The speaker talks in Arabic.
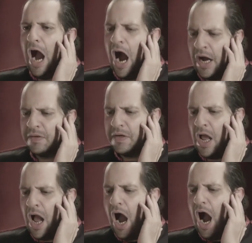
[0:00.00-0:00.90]
حاضر
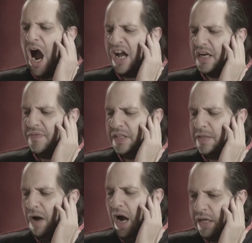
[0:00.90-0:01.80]
حاضر يا
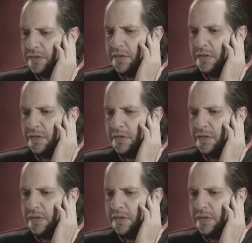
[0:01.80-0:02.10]
فندم حاضر